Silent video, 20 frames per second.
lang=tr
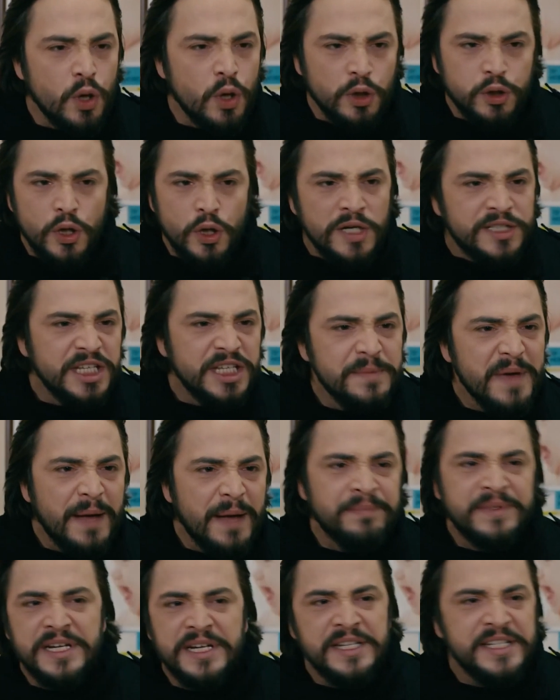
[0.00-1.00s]
Nasıl oldu? Kim
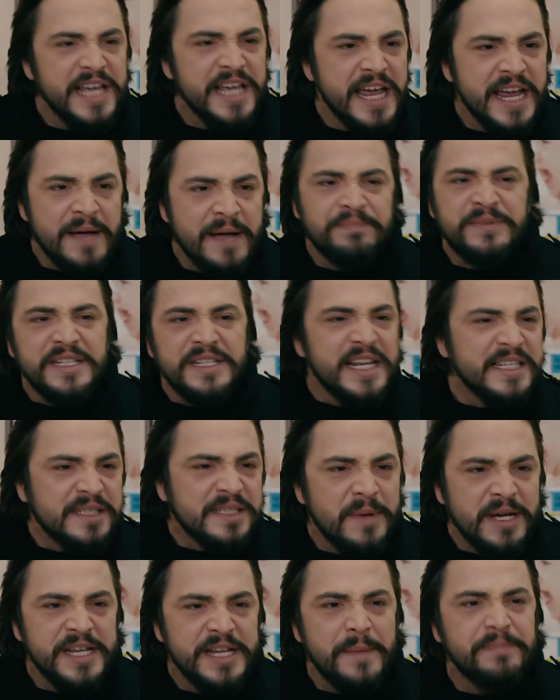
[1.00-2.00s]
yaptı? Niye yaptı? Ne
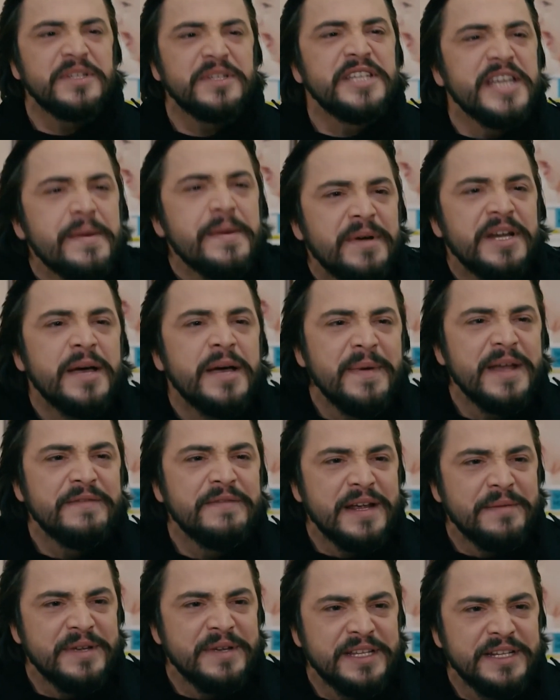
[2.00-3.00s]
zaman yaptı? Niye bana
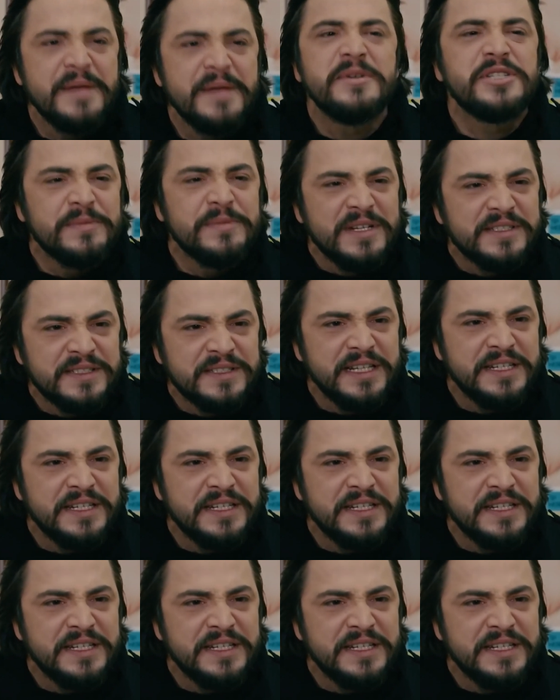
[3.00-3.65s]
haber vermedi? Ne biçim